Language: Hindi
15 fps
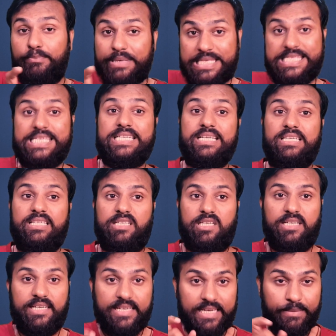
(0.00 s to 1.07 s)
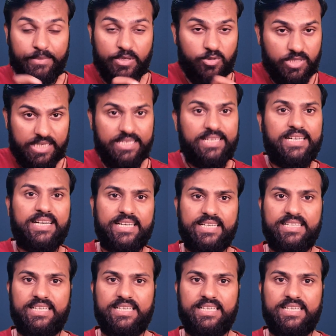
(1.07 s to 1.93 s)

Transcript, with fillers: बेसिकली गेमिंग को ज़्यादा टारगेट